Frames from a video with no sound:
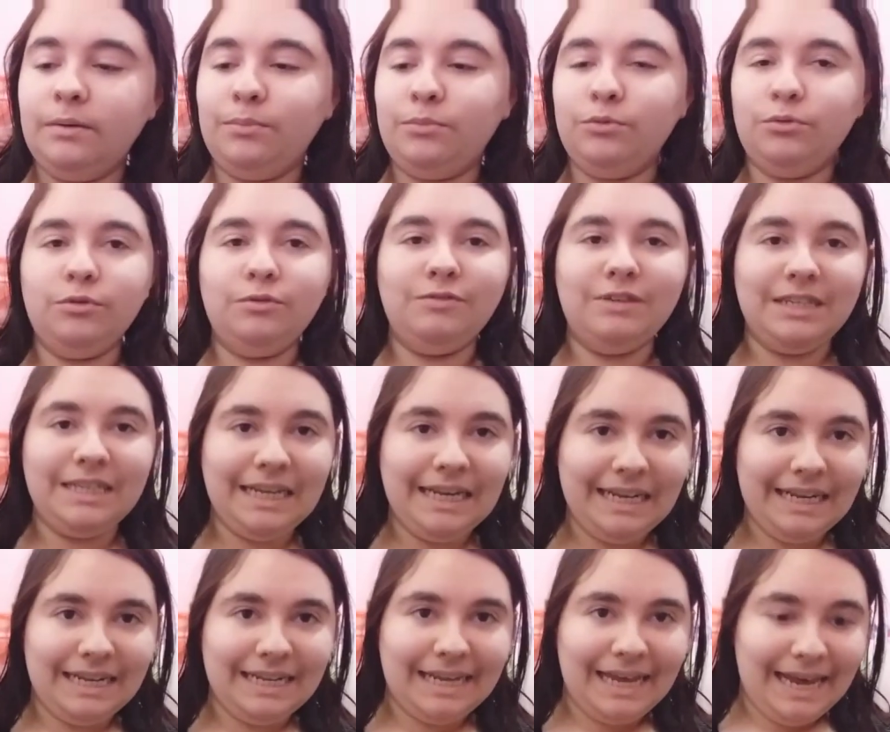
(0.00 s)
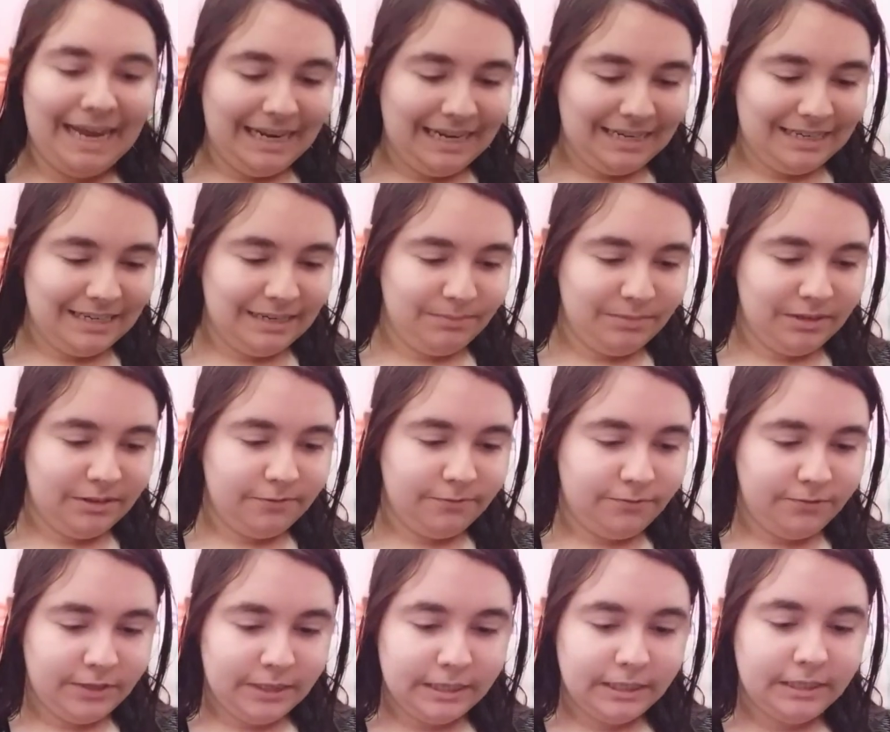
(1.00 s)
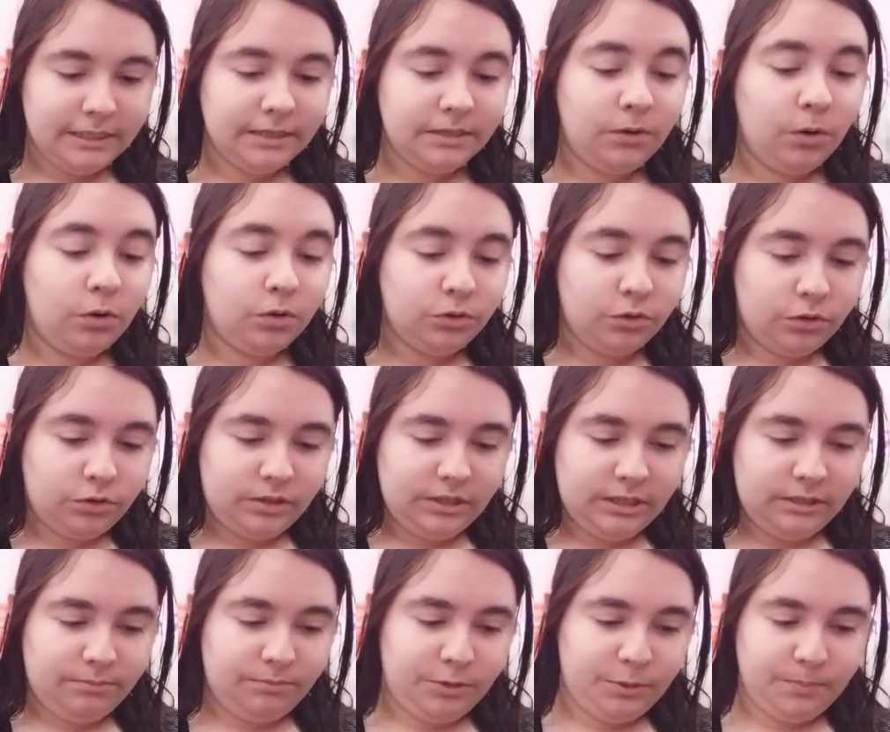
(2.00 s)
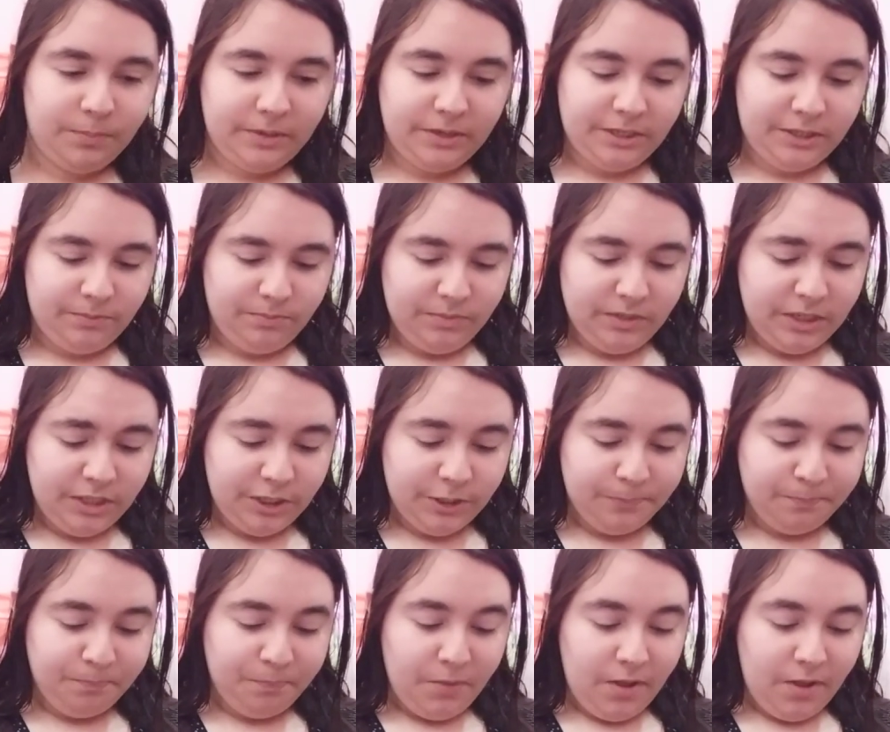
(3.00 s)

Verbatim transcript: Bu vanilyalı el kreminin fiyatı 14.75'miş.